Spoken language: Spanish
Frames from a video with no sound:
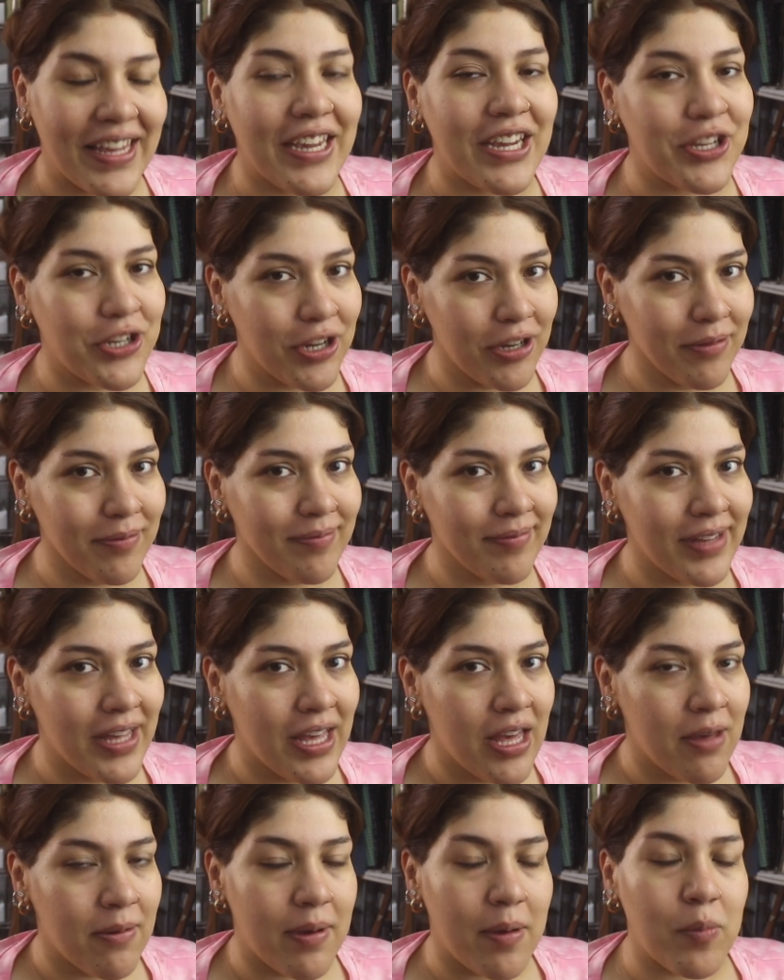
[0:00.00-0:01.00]
Y yo
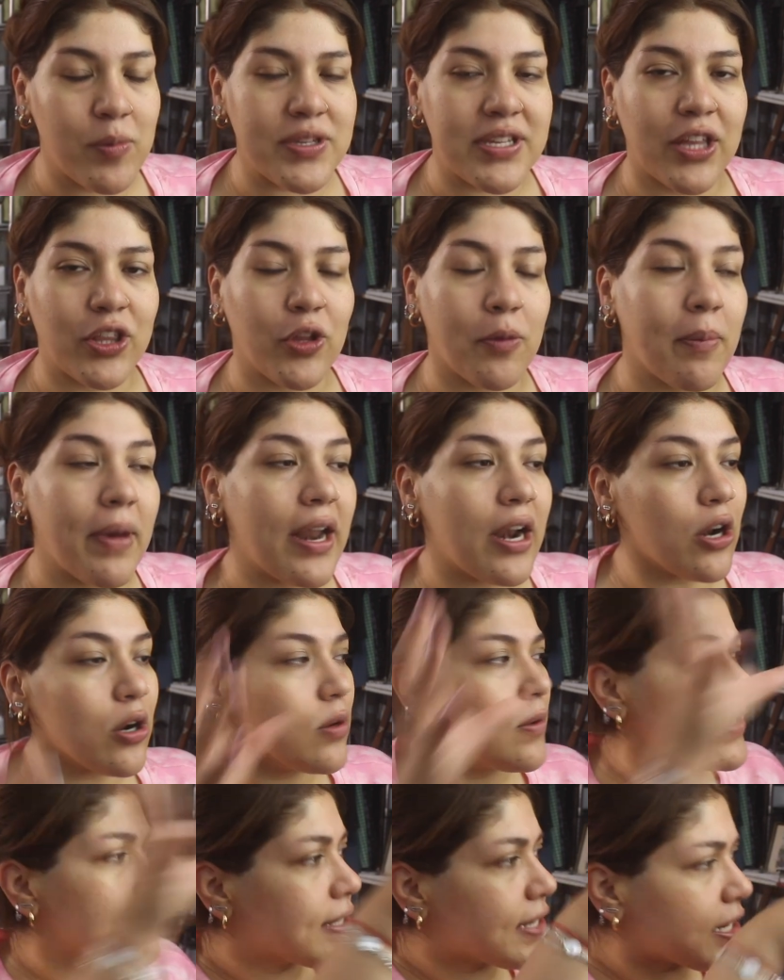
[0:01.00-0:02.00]
vamos a tomar
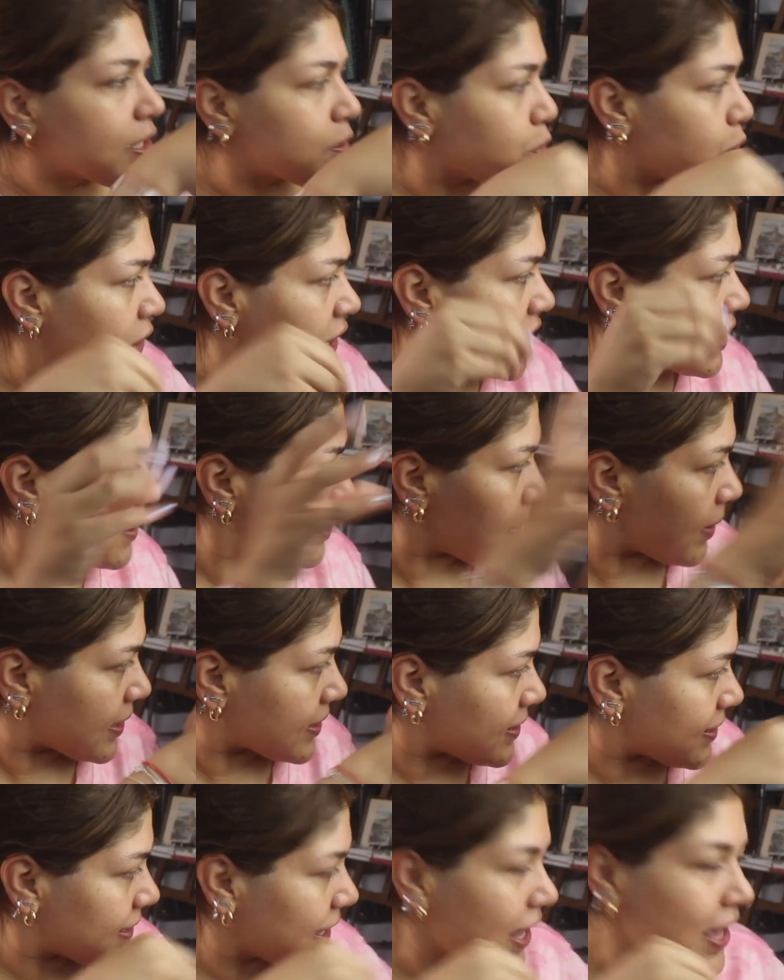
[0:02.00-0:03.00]
nuestras buenas
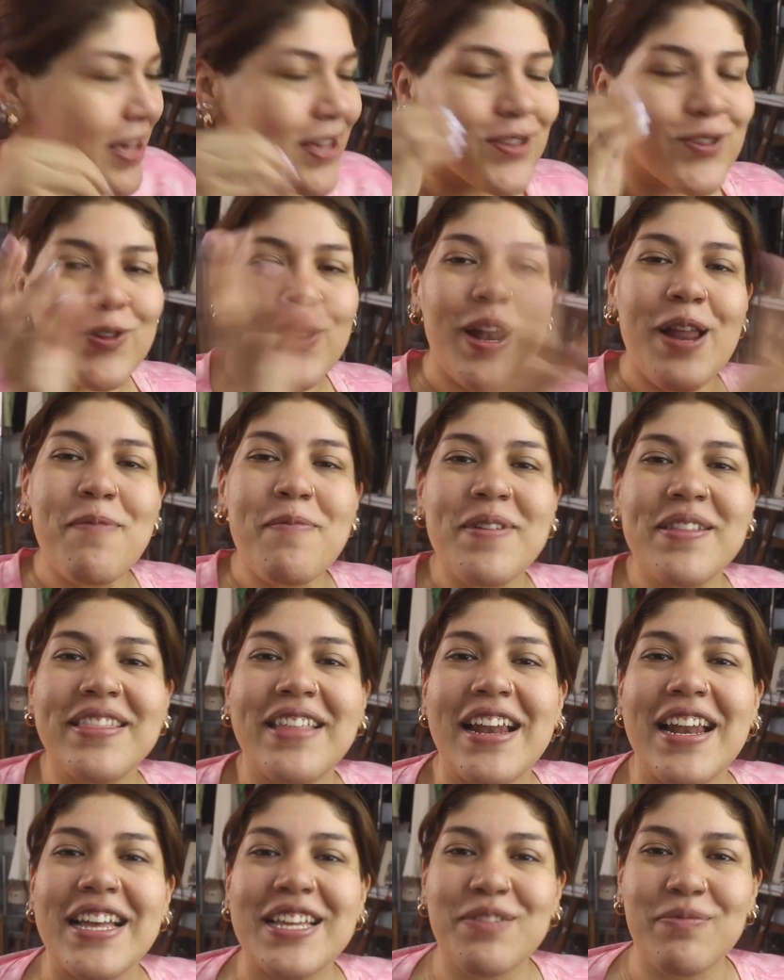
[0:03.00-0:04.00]
vibras,
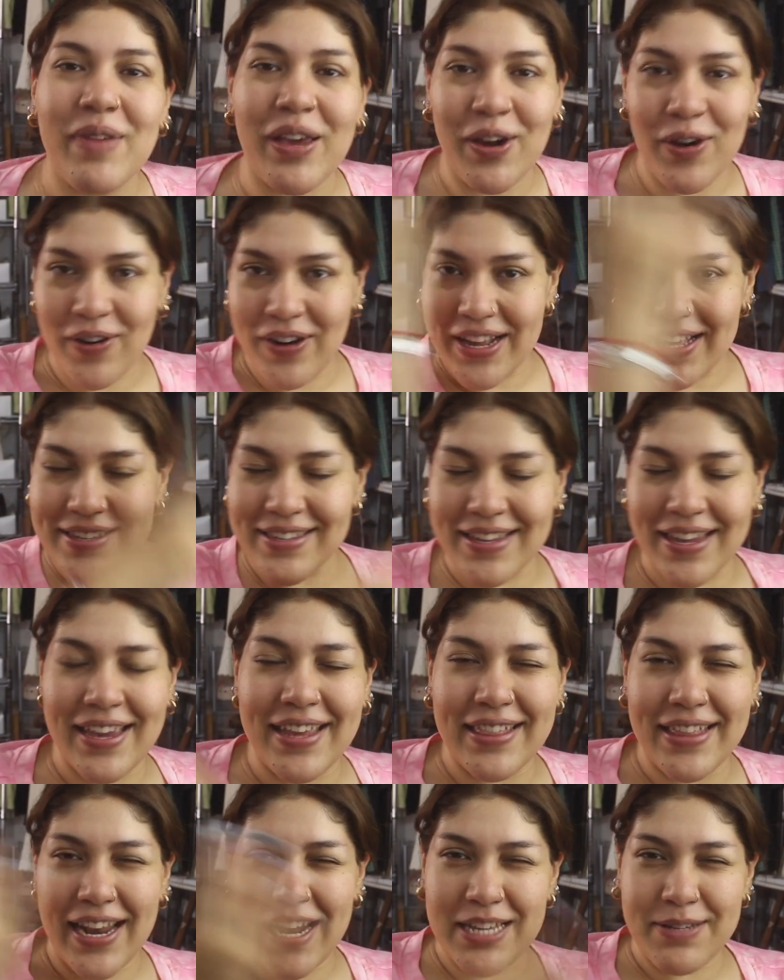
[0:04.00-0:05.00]
solamente las mejores,
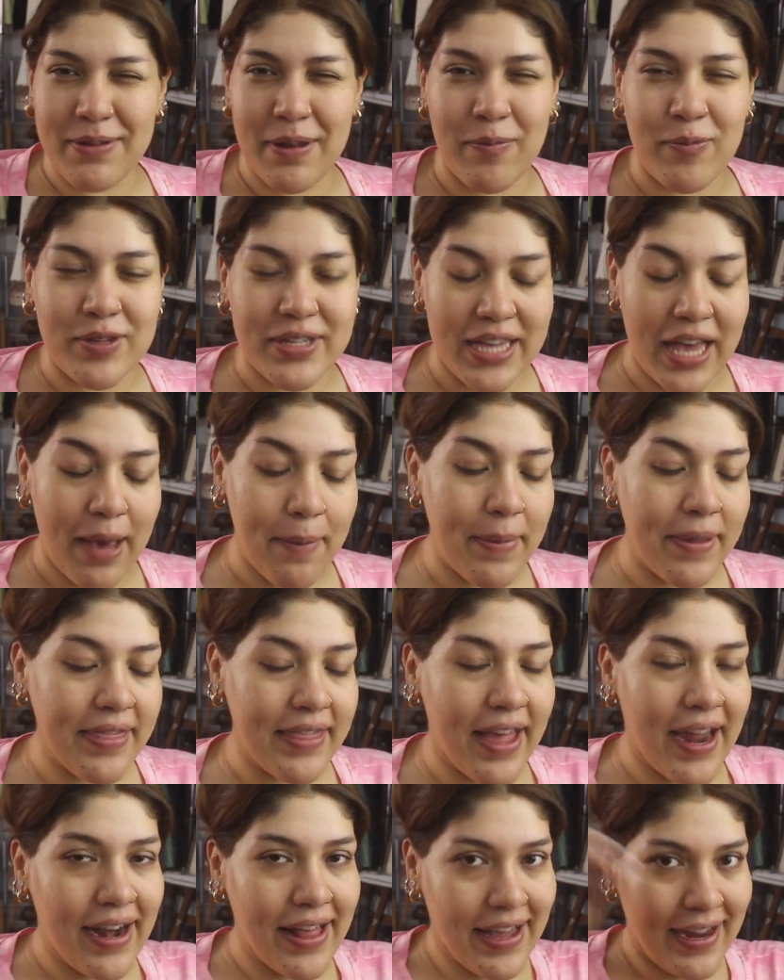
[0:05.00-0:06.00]
y te las vamos a
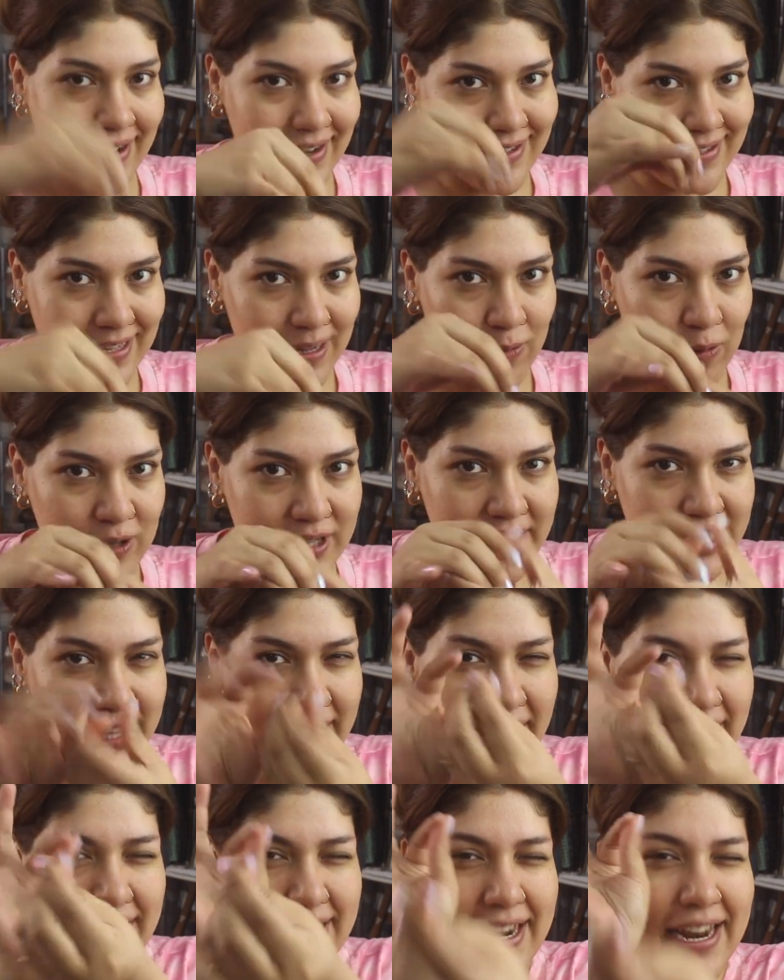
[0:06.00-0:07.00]
mandar en esta
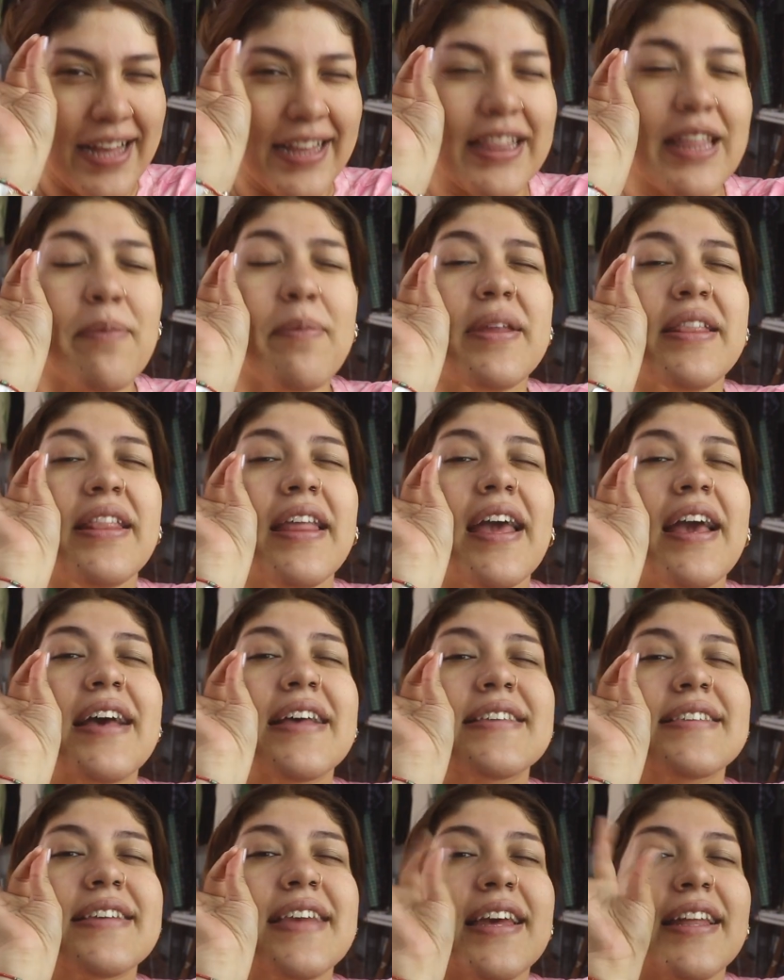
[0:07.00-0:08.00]
bolsita directamente
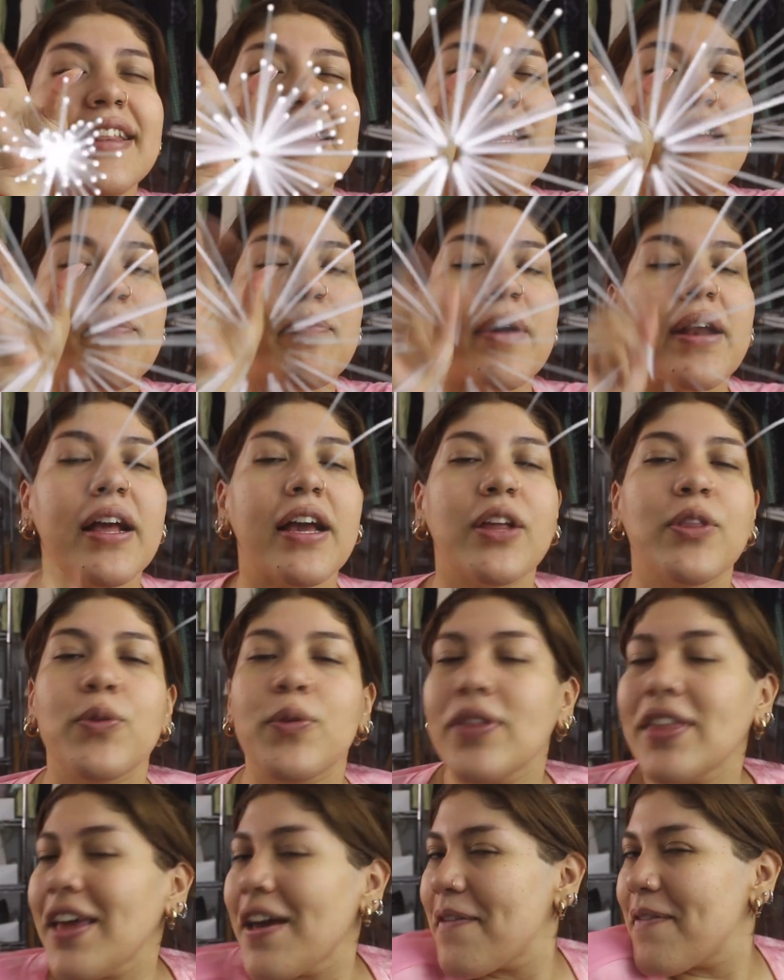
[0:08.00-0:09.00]
hacia ti para que
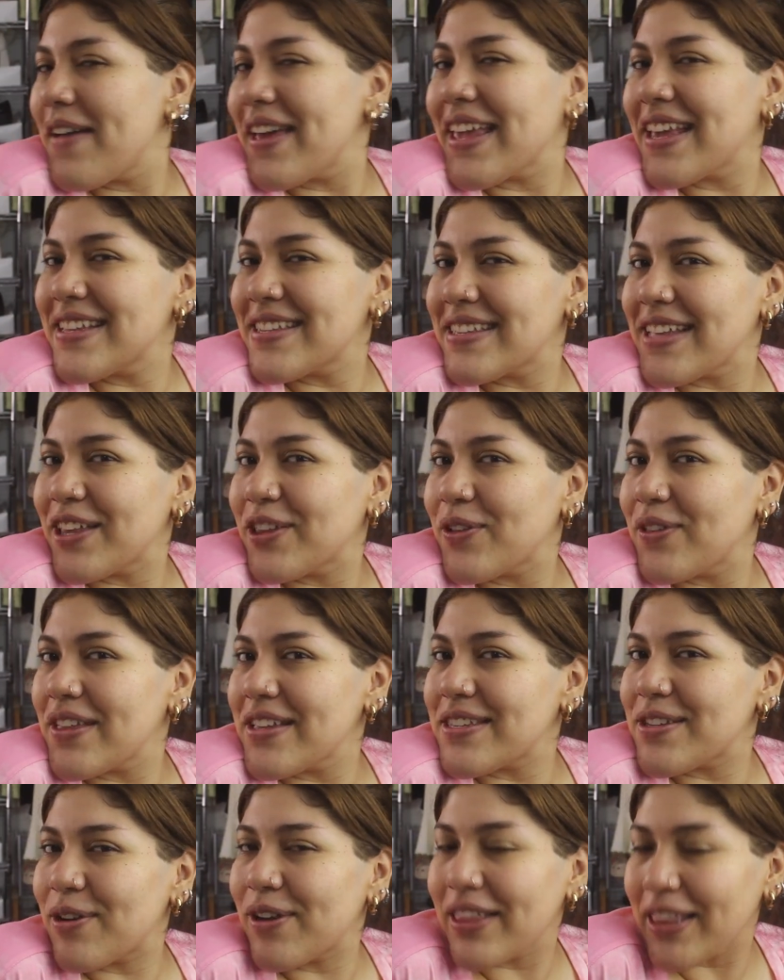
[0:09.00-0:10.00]
tu día vaya estando
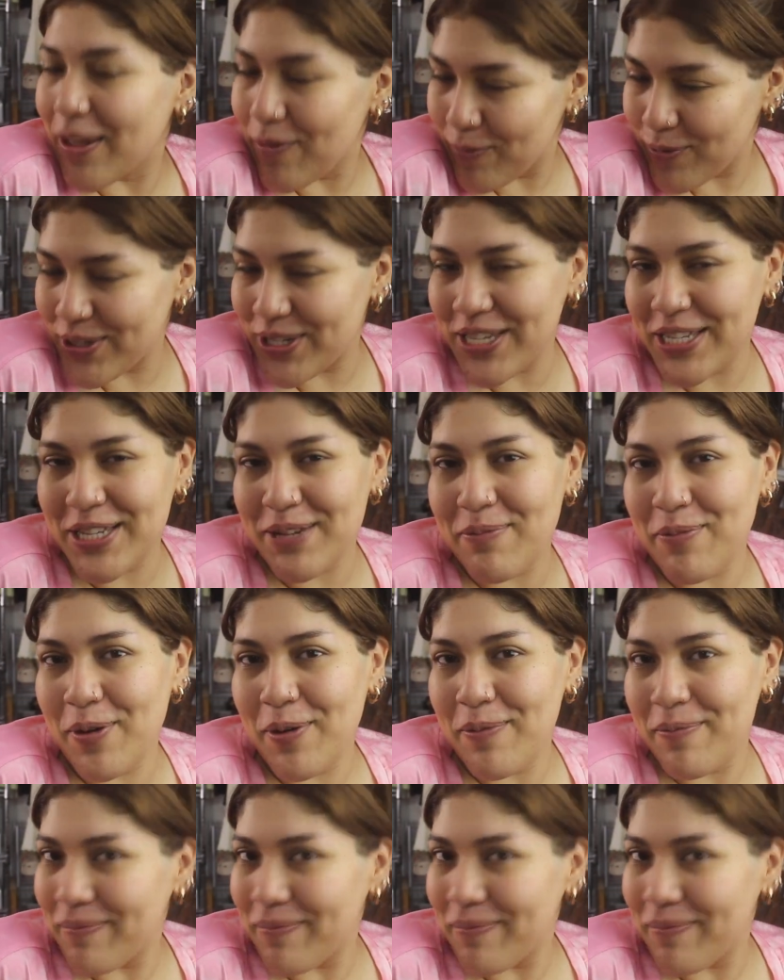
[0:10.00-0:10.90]
desde ahorita muchísimo